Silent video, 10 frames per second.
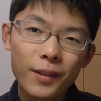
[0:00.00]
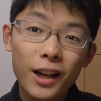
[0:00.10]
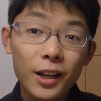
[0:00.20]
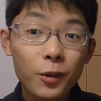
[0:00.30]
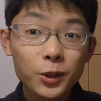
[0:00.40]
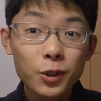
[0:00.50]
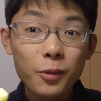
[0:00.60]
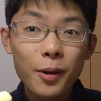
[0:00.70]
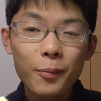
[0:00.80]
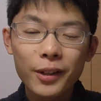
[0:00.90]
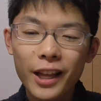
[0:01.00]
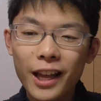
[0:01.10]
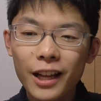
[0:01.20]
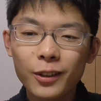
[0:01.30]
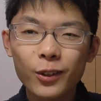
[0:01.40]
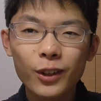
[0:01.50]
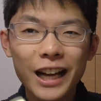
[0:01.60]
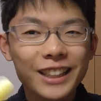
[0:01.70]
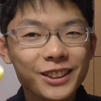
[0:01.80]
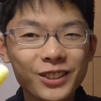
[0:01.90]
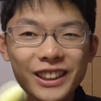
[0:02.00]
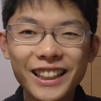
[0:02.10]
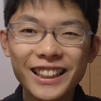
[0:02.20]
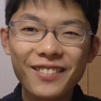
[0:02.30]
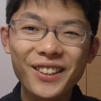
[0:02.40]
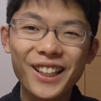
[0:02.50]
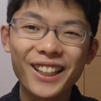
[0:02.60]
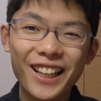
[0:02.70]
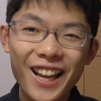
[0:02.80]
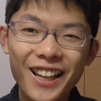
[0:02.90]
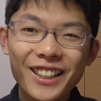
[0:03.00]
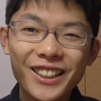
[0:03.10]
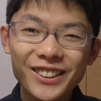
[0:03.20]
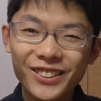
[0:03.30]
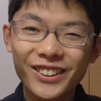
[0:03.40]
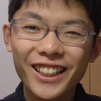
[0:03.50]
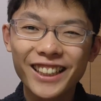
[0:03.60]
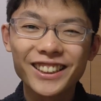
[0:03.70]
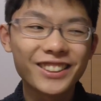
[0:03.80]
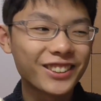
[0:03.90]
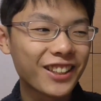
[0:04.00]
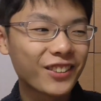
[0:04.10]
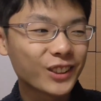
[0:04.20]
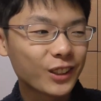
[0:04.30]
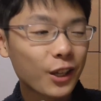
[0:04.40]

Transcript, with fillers: あれをそのまんまね、あの、乾燥されたみたいなね、そんな感じでございますね。